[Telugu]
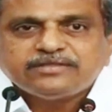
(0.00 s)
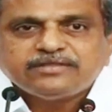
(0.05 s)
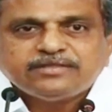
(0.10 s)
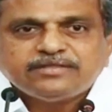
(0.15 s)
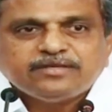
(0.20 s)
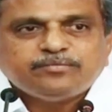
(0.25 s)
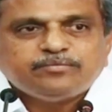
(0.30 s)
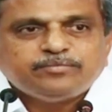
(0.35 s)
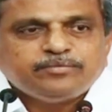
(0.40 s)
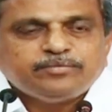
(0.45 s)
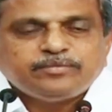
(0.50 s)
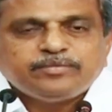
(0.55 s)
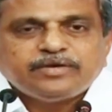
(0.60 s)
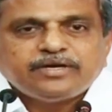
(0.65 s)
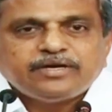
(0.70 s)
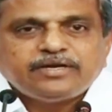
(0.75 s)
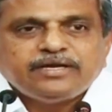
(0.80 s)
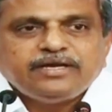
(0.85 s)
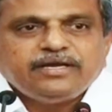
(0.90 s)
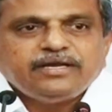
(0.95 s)
సిద్ధం
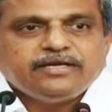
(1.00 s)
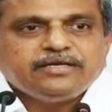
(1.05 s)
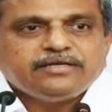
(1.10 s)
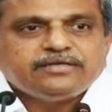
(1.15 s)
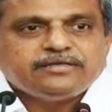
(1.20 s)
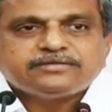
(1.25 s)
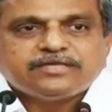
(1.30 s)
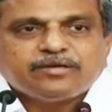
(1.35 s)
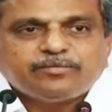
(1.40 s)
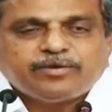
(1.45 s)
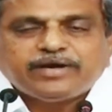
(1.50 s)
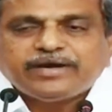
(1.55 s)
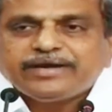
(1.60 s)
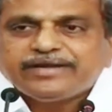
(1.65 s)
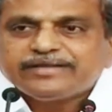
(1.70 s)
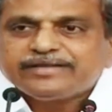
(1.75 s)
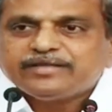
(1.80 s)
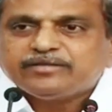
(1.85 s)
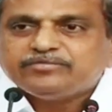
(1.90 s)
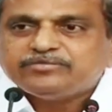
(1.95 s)
అని
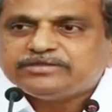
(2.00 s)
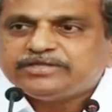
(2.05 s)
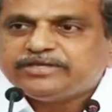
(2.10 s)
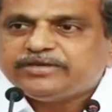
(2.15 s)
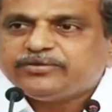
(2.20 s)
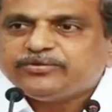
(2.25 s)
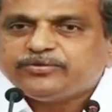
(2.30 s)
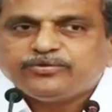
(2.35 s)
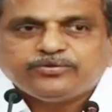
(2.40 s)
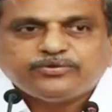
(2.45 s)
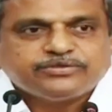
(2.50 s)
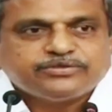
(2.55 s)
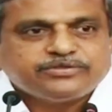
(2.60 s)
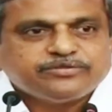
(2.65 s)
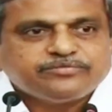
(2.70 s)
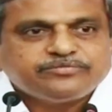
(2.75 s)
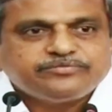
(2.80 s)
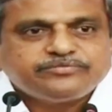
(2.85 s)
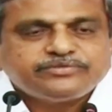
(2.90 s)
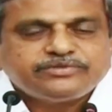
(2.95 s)
సమాయత్తం చేయడం
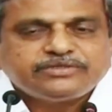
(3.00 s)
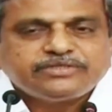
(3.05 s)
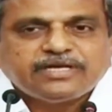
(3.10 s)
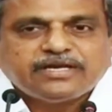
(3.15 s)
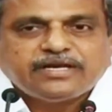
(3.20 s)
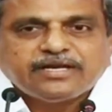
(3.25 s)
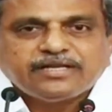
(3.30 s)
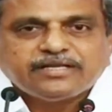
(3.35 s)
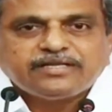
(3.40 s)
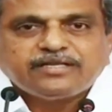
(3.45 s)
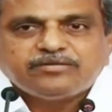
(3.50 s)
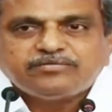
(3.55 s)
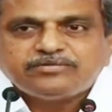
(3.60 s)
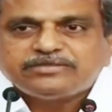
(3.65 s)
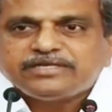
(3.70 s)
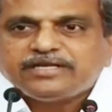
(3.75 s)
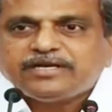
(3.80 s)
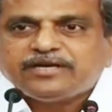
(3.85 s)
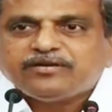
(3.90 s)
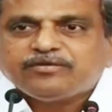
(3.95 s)
కోసం సన్నద్ధం
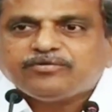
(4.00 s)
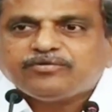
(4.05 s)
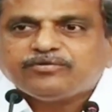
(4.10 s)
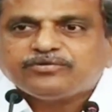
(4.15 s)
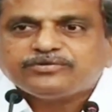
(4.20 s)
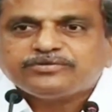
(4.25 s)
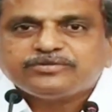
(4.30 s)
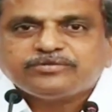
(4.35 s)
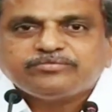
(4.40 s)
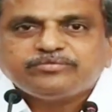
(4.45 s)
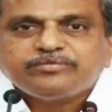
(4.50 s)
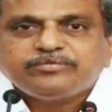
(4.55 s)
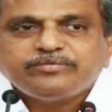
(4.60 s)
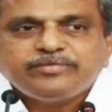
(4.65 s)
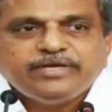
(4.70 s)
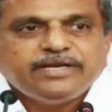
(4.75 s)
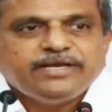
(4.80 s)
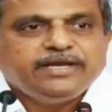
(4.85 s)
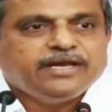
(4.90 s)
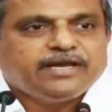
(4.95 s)
చేయడం కోసం
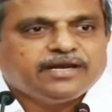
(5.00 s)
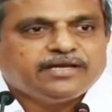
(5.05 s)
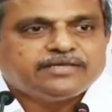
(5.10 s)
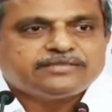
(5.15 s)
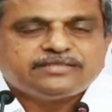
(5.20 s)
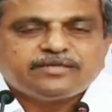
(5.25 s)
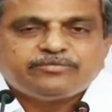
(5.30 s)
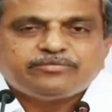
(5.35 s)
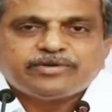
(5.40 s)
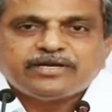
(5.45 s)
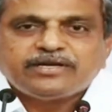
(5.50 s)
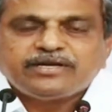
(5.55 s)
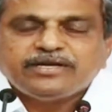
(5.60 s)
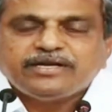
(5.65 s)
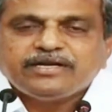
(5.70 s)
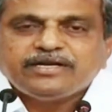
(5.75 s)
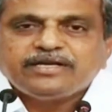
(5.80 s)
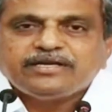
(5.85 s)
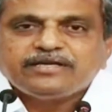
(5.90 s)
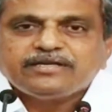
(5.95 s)
ఎన్నికల
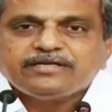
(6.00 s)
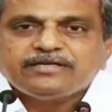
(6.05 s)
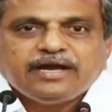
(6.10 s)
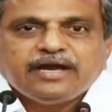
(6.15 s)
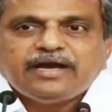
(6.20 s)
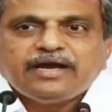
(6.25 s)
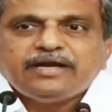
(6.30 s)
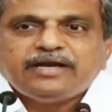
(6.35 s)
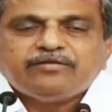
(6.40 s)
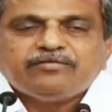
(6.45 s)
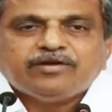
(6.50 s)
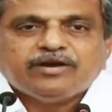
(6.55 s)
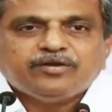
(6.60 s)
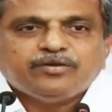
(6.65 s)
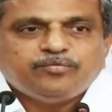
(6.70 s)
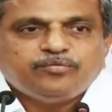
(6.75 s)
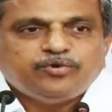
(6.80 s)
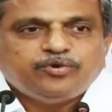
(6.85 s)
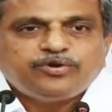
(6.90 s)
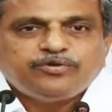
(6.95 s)
సమరానికి ఆయన
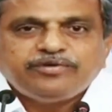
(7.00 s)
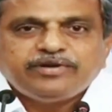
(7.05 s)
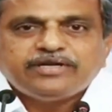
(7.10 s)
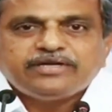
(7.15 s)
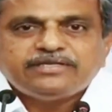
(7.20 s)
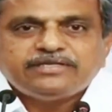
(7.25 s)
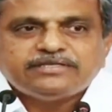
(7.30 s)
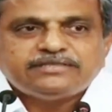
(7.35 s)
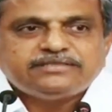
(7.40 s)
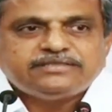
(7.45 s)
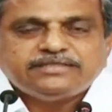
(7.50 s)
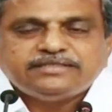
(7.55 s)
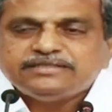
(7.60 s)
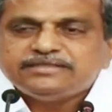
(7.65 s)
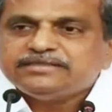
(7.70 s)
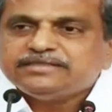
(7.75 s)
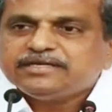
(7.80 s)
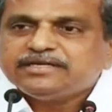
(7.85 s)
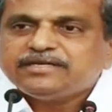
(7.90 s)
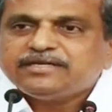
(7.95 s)
వాళ్ళను మోటివేట్ చేసే
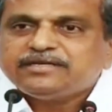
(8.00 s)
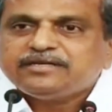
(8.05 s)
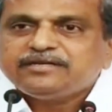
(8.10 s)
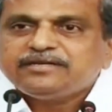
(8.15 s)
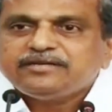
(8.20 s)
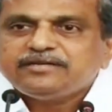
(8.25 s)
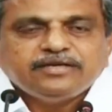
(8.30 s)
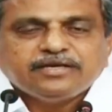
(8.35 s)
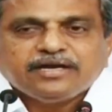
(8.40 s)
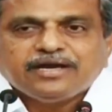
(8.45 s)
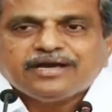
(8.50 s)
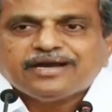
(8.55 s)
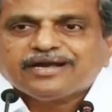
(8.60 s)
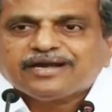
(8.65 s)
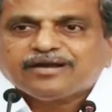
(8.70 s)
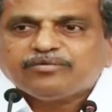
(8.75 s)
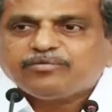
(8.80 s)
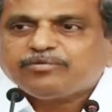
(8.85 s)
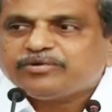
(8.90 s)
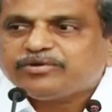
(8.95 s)
దిశగా ఈ
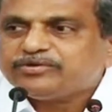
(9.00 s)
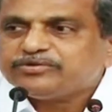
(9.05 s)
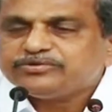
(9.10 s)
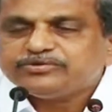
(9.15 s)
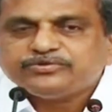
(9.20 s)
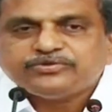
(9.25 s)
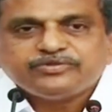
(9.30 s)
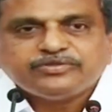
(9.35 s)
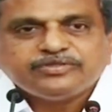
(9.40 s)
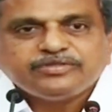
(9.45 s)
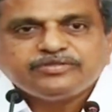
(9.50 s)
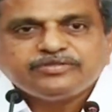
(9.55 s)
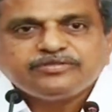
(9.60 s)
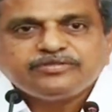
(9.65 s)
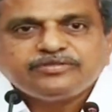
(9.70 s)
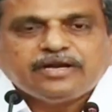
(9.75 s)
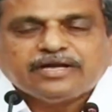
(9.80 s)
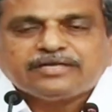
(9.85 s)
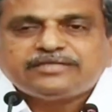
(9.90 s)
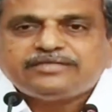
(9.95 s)
కార్యక్రమం నడుస్తుంది
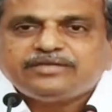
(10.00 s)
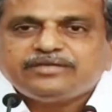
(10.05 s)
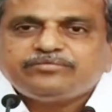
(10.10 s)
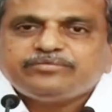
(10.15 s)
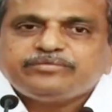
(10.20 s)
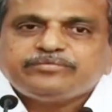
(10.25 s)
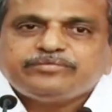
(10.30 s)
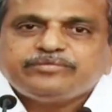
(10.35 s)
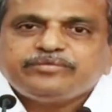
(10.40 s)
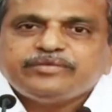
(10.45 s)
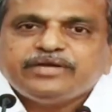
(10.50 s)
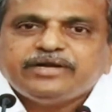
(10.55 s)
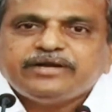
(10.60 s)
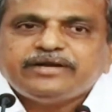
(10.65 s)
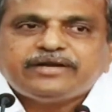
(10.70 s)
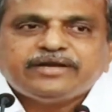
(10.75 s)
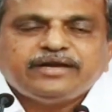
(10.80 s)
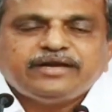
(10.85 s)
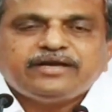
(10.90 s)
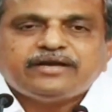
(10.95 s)
లక్ష్యం
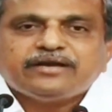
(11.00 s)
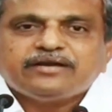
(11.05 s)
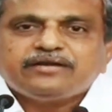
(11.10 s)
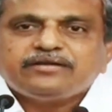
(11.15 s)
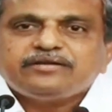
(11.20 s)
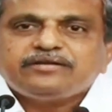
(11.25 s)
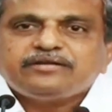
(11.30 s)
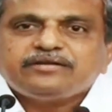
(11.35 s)
ఎంటైర్